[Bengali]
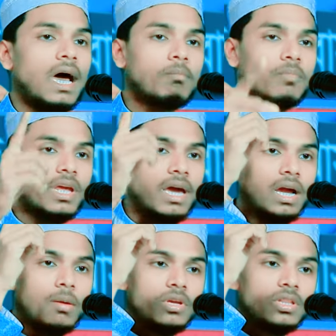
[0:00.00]
আপনি
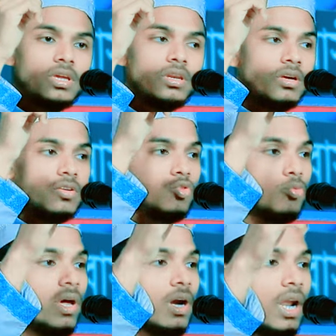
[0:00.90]
আগামী দিন
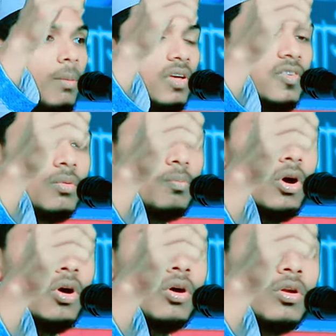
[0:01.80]
জুমার নামাজের
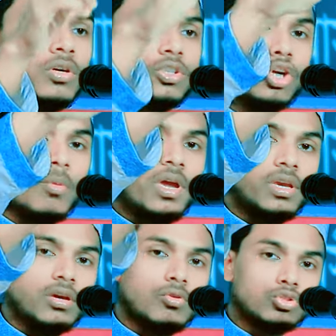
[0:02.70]
পর
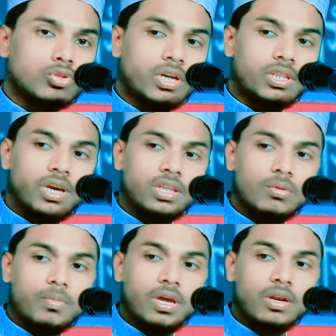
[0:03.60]
সবাইকে ঘোষণা দিয়ে
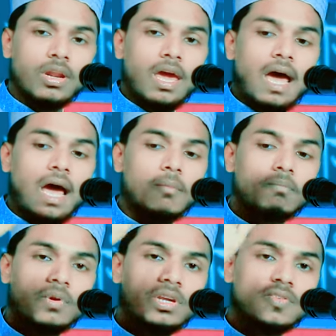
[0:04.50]
দিবেন
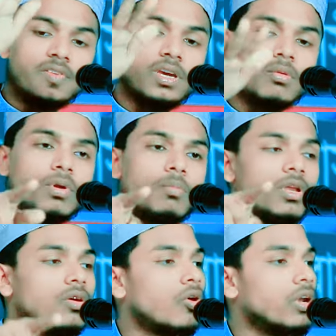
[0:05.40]
আপনি যেই
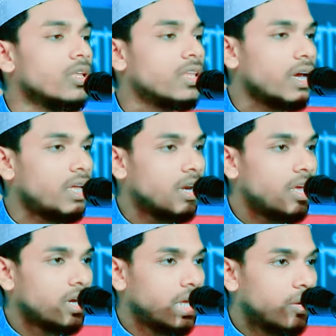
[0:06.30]
বিবির ঘরেই থাকেন
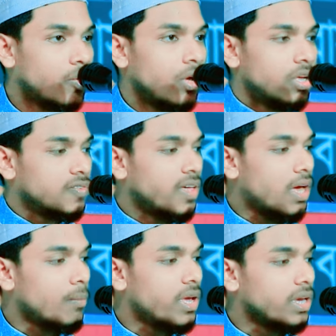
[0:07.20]
না কেন
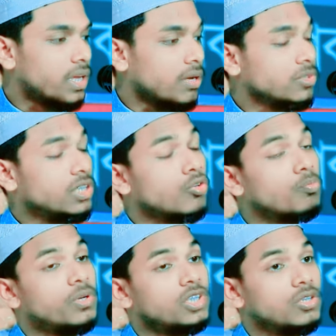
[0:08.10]
সাহাবাই কারাম যেন
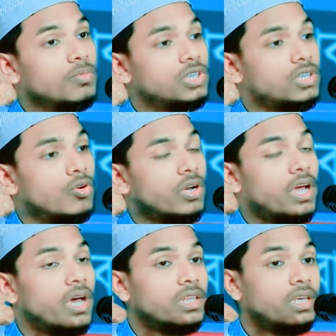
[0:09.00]
বেশি বেশি করে
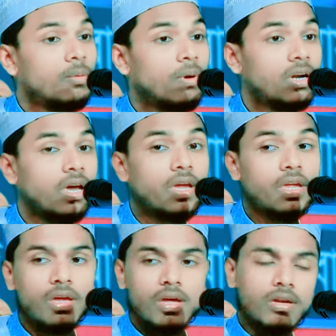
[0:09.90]
হাদিয়া
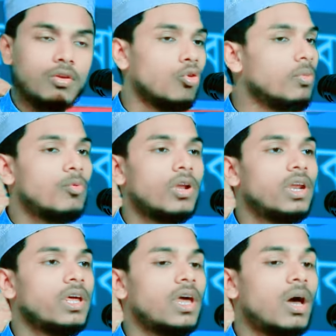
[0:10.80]
পাঠায় নবী
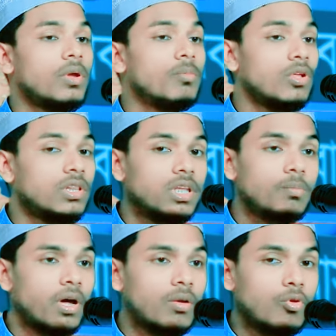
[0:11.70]
বললেন আমি বলতে
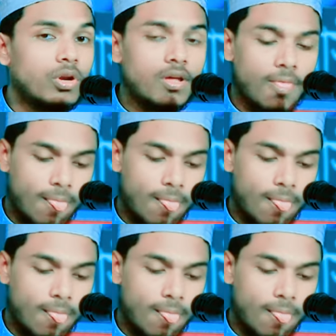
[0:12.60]
পারবো না